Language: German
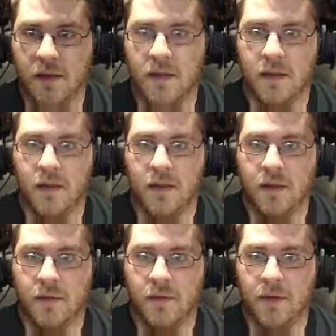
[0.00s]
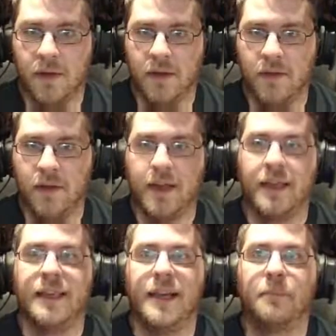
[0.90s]
auf diese
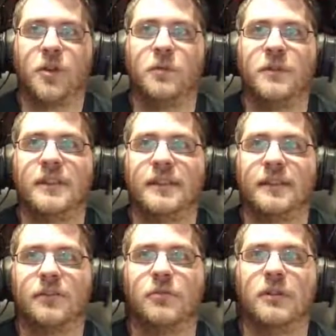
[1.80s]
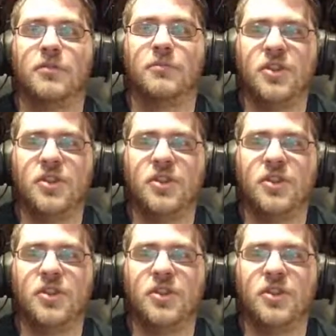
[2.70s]
Verdeckungsdinger ja, drauf fahren? Du, du musst